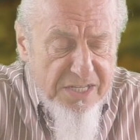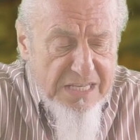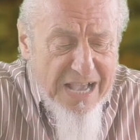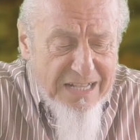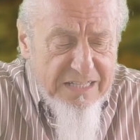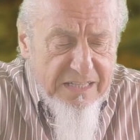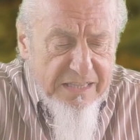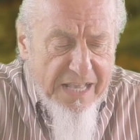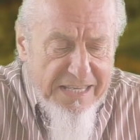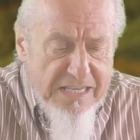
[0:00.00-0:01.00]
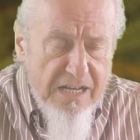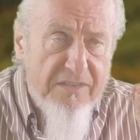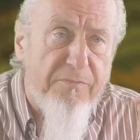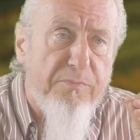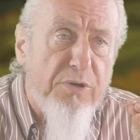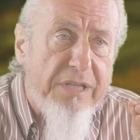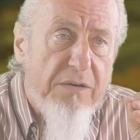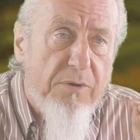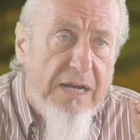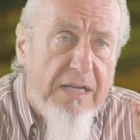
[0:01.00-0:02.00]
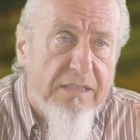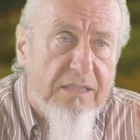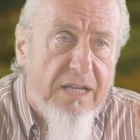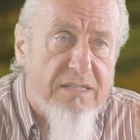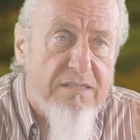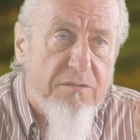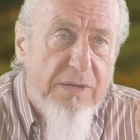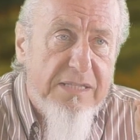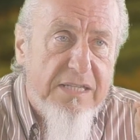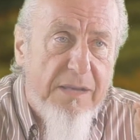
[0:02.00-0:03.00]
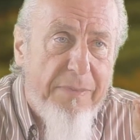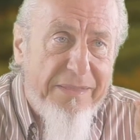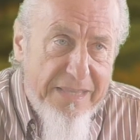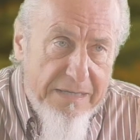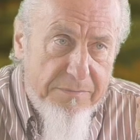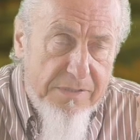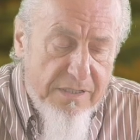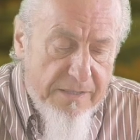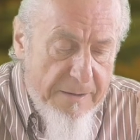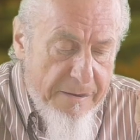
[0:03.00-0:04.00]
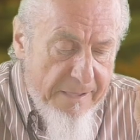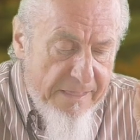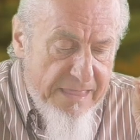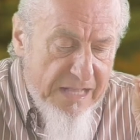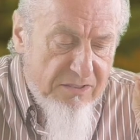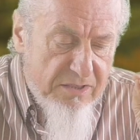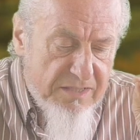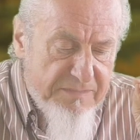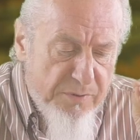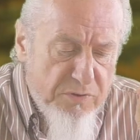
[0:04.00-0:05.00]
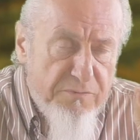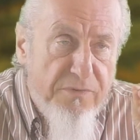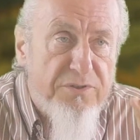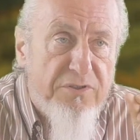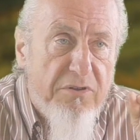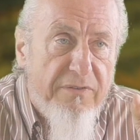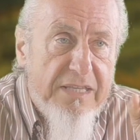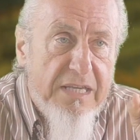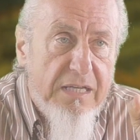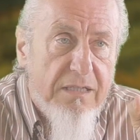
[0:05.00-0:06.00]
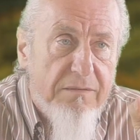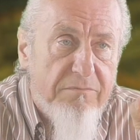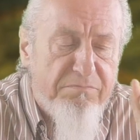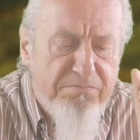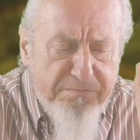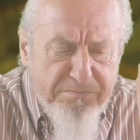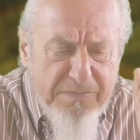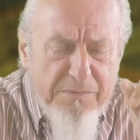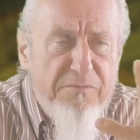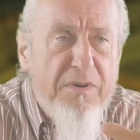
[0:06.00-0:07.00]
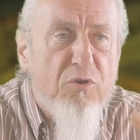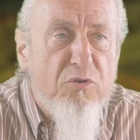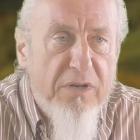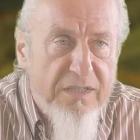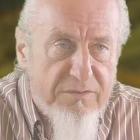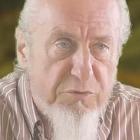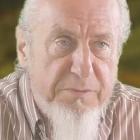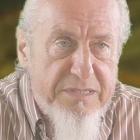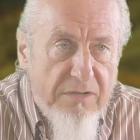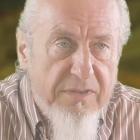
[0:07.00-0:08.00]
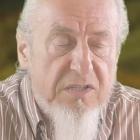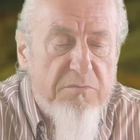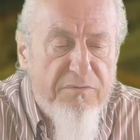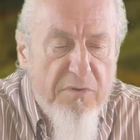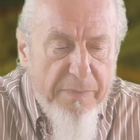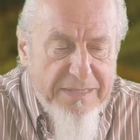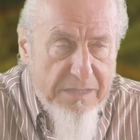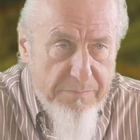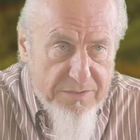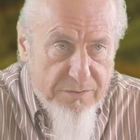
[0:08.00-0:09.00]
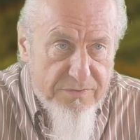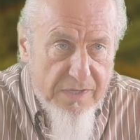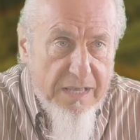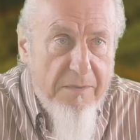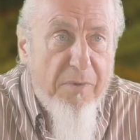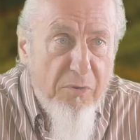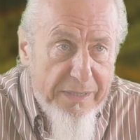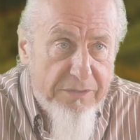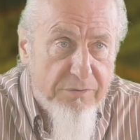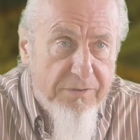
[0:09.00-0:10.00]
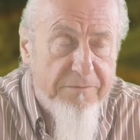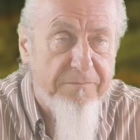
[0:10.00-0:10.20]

Jak, na ile wpłynęła ta sytuacja pandemii na sposób funkcjonowania nie mówię o ogóle służby zdrowia, tylko mówię o pańskiej placówce. E, Polmedu.